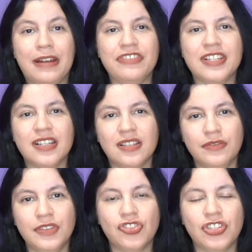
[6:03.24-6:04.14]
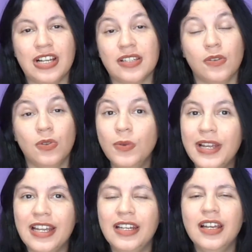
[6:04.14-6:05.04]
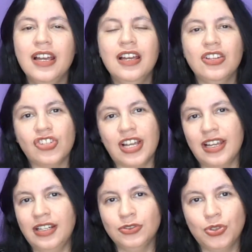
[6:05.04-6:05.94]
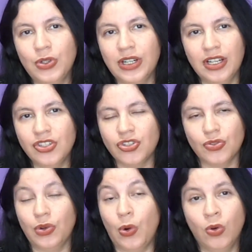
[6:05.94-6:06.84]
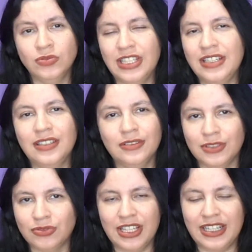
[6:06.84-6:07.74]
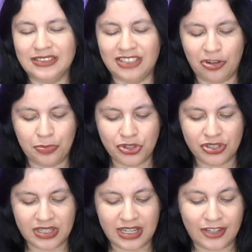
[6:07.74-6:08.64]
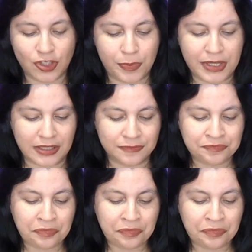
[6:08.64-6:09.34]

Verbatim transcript: para fazer essa investigação com ele, já que ela entrou antes, ontem, e não, não teria tempo de ser a espiã.